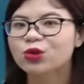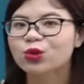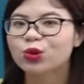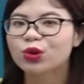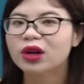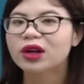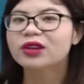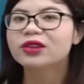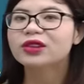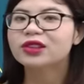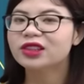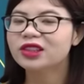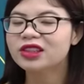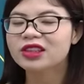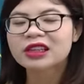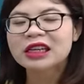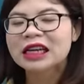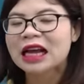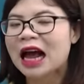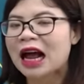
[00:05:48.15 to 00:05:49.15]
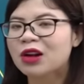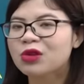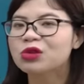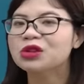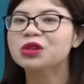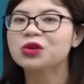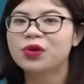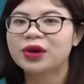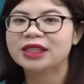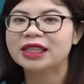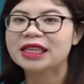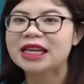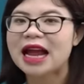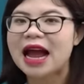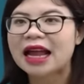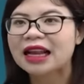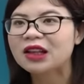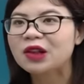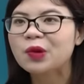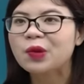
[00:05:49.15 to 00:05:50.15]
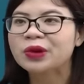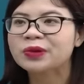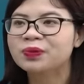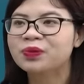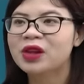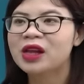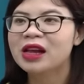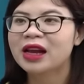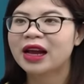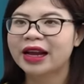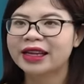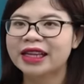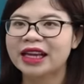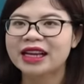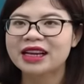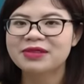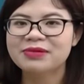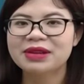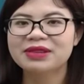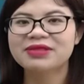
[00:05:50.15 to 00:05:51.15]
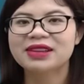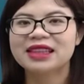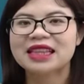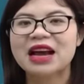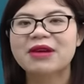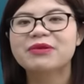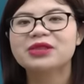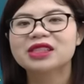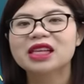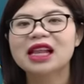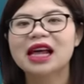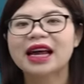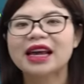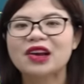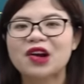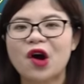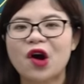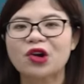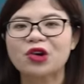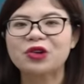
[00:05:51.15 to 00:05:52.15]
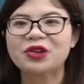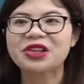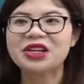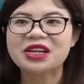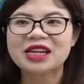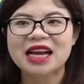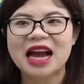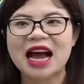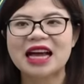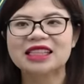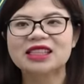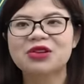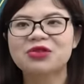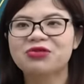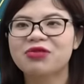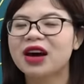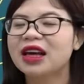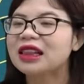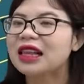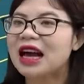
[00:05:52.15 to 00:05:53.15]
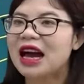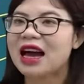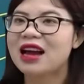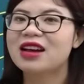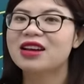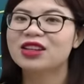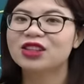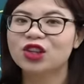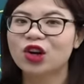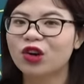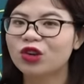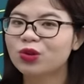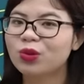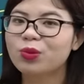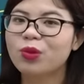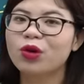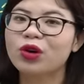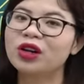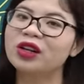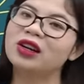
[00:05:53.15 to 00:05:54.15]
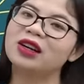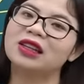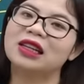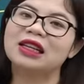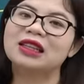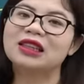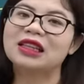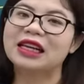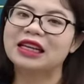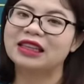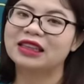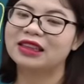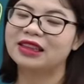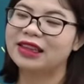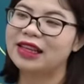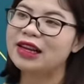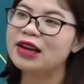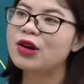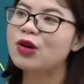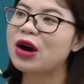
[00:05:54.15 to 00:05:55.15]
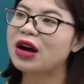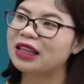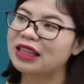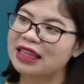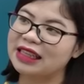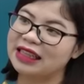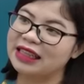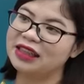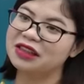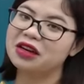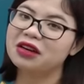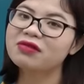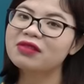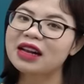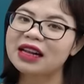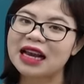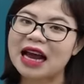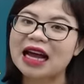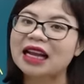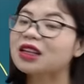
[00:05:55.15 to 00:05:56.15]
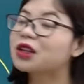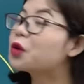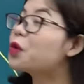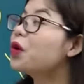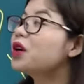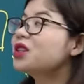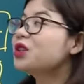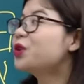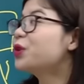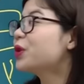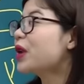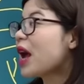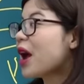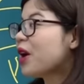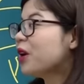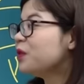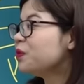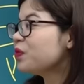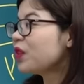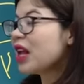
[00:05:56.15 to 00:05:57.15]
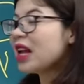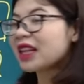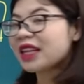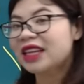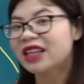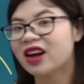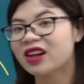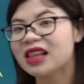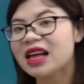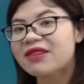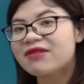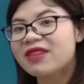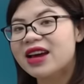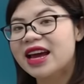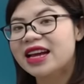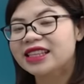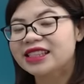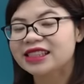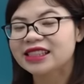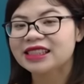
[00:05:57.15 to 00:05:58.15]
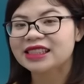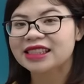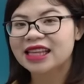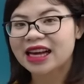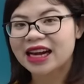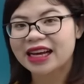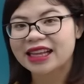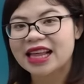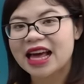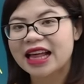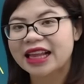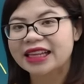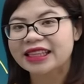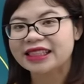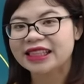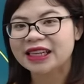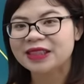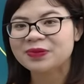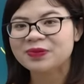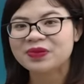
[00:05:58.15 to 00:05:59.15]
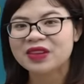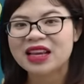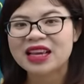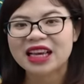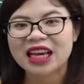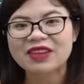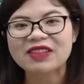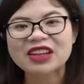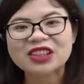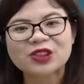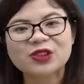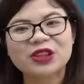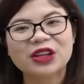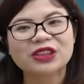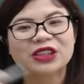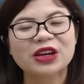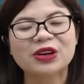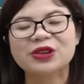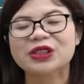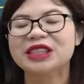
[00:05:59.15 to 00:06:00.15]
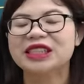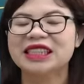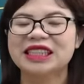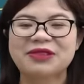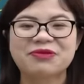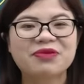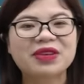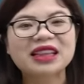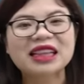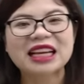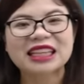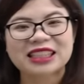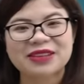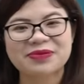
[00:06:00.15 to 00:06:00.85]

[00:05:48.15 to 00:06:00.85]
đúng không nướng cá luôn ở ngoài đấy để ăn luôn cái này ở bên Việt Nam mình rất là hay có đâu nướng cá xong phát là cho mồi lửa là để thiêu à để, để nướng và để ăn luôn đúng không nào thì đó là về chữ sakana này nhá các bạn cùng cho nhau thử nhắm mắt lại